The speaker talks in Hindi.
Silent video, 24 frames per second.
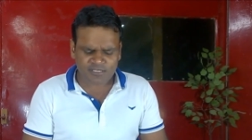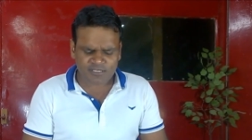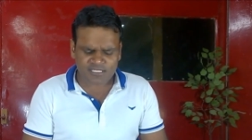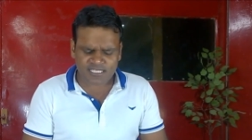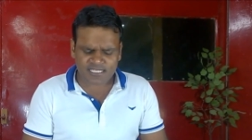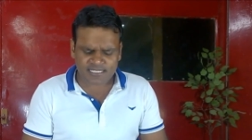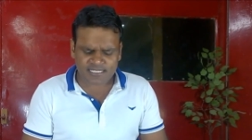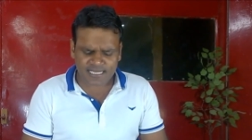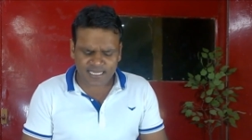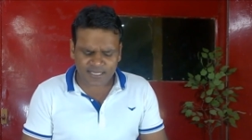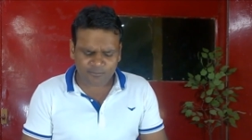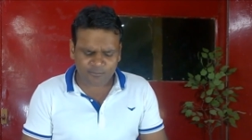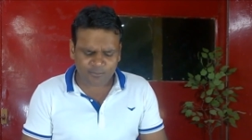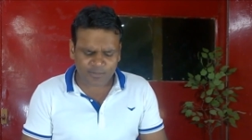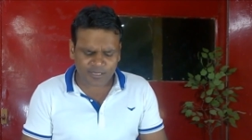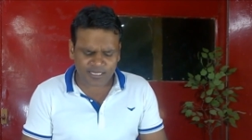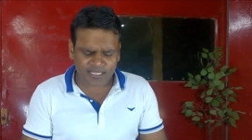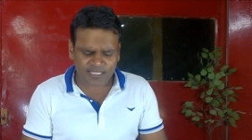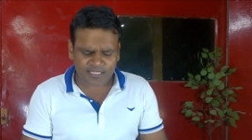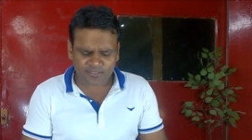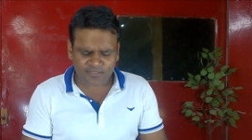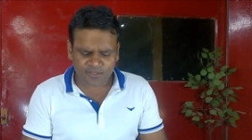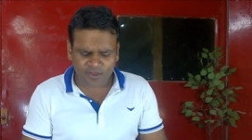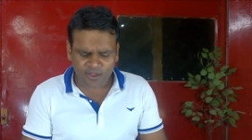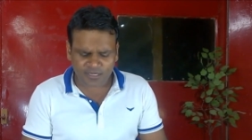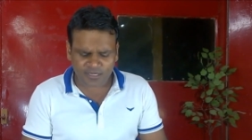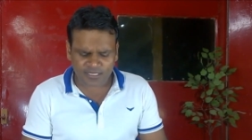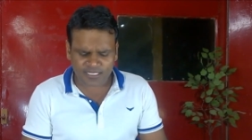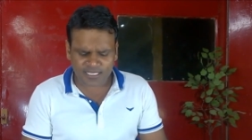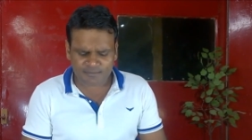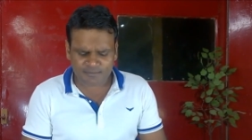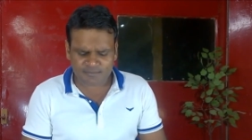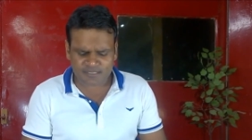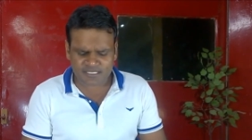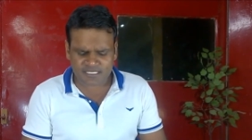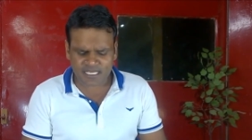इट वॉज अ टाइम वेन ही
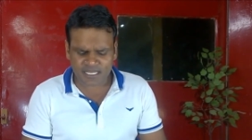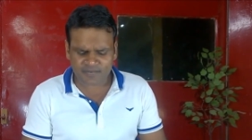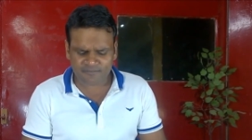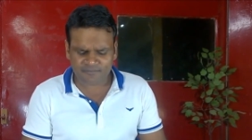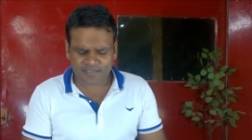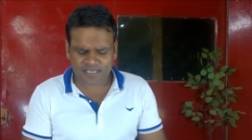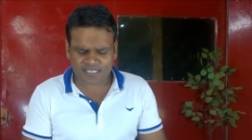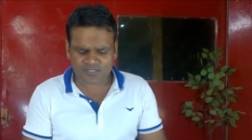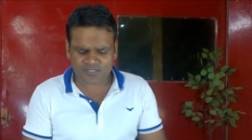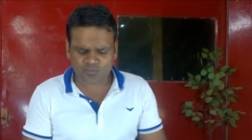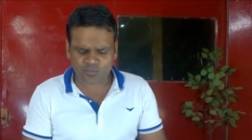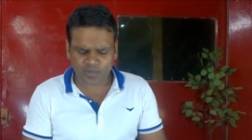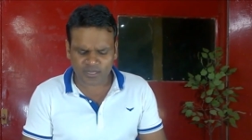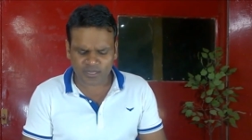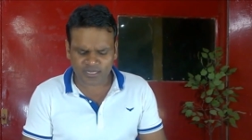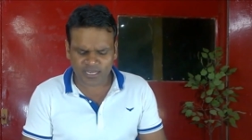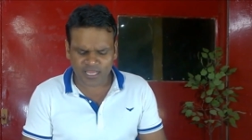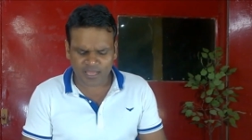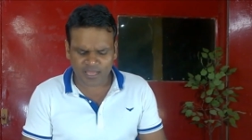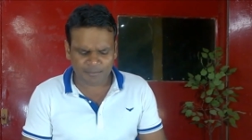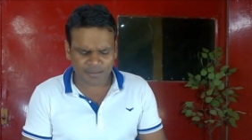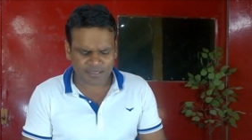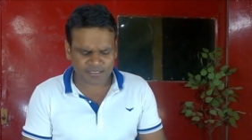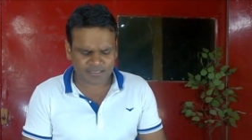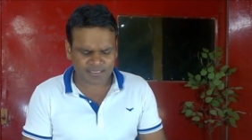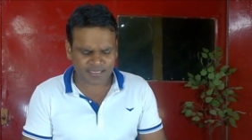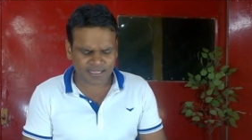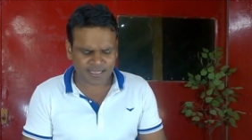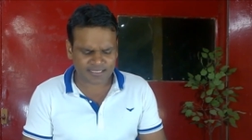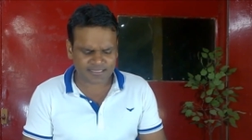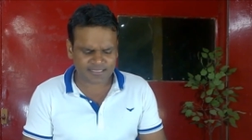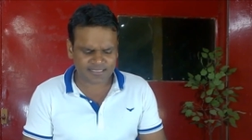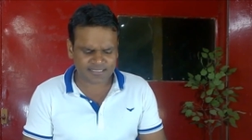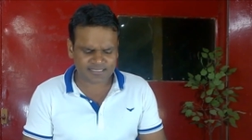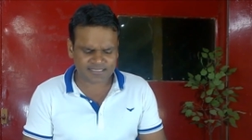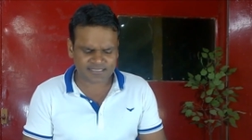थॉट हिमसेल्फ एज वन अमंग
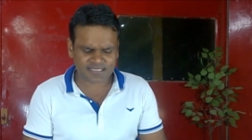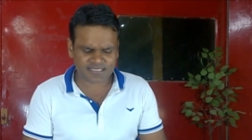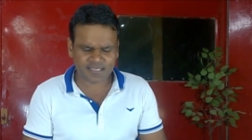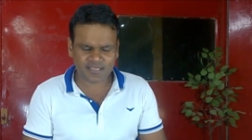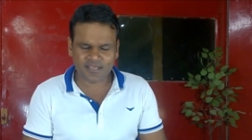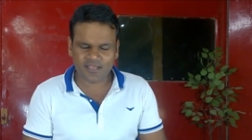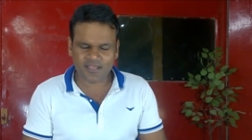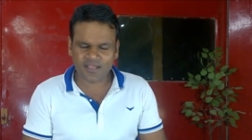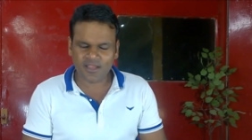अदर्स